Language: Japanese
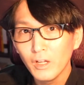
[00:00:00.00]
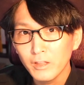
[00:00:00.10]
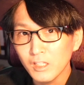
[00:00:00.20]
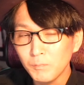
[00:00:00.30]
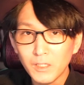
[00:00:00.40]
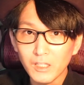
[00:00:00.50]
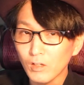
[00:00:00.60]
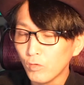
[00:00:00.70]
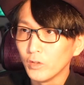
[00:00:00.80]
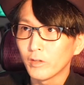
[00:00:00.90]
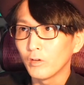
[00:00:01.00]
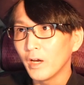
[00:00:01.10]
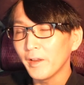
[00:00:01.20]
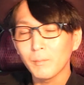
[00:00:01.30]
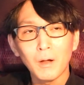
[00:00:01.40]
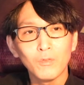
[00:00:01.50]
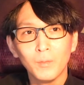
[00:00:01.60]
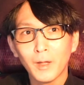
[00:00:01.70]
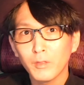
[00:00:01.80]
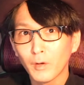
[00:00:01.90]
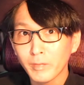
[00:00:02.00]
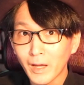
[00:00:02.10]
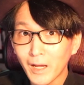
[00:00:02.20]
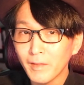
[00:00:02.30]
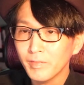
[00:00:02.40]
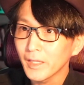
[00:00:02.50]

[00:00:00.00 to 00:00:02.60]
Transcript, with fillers: GPT-4 だとかなりパフォーマンスの差があっ